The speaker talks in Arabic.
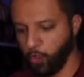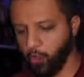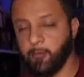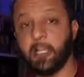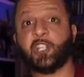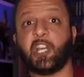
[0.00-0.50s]

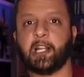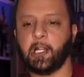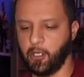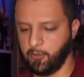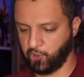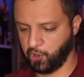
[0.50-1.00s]
وما نجحت
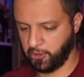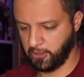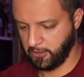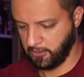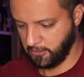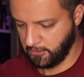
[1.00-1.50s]
لهمش
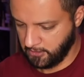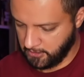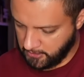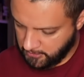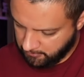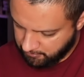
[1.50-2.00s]

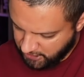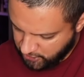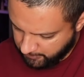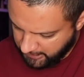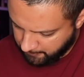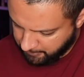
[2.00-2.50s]
حتى
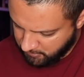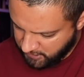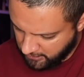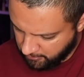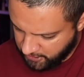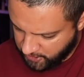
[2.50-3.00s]
جاب لي ربي
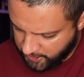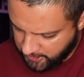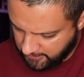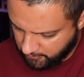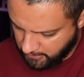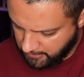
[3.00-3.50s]
مازالهم
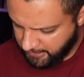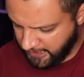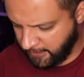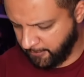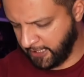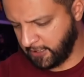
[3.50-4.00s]
اكزيستيوا مي
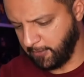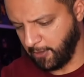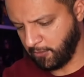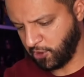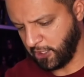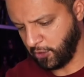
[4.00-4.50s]
انا ما
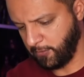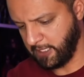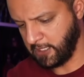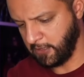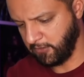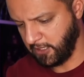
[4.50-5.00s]
نخدمهمش هادوما
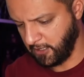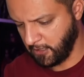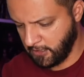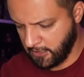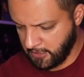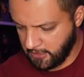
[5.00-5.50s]
خاوتي
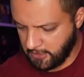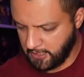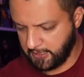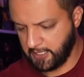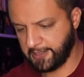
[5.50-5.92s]
هذا